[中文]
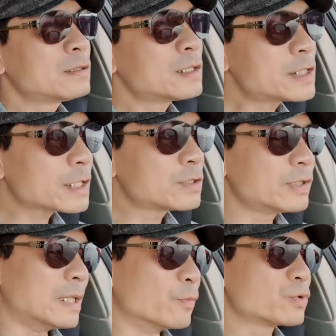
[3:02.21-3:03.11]
那这个时
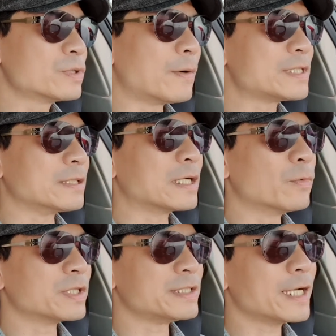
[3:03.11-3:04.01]
候忍不住让我想到一
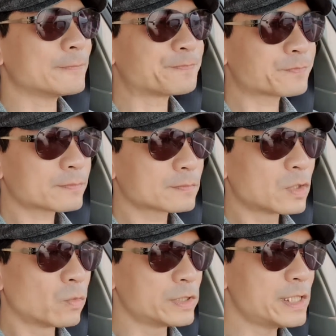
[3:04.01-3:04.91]
个问题啊，
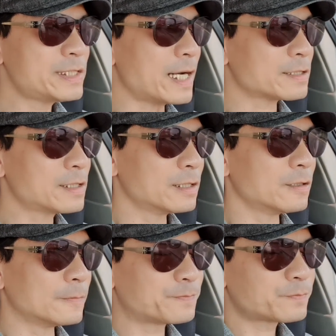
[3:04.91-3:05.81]
我先假设
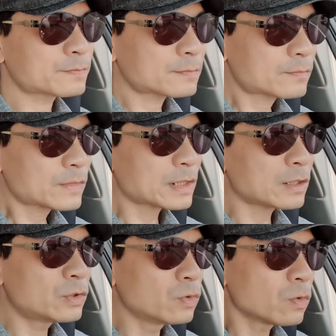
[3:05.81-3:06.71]
哈，
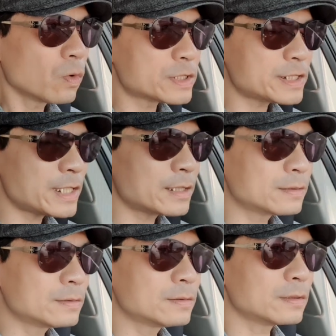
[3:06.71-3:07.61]
如果今
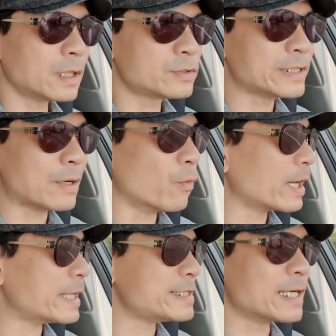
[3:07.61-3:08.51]
天呃，就拿
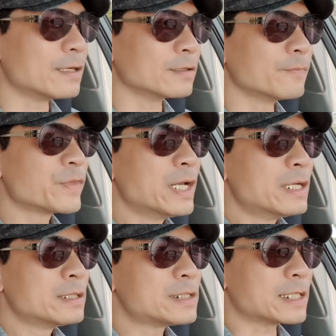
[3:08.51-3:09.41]
我来讲好了，
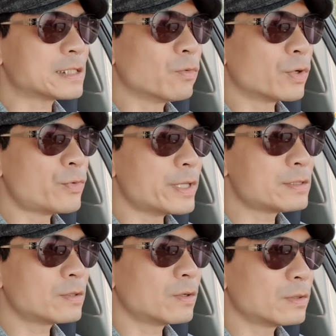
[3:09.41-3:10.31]
假设我
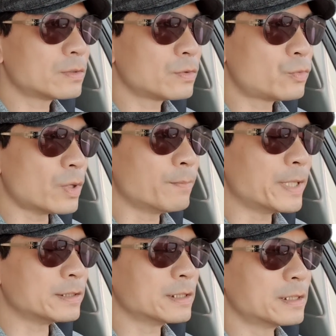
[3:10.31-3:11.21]
原原
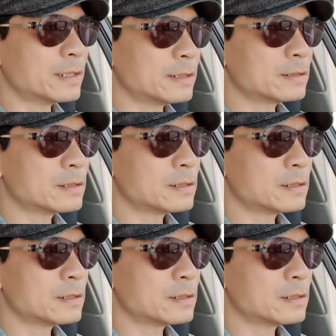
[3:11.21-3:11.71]
本的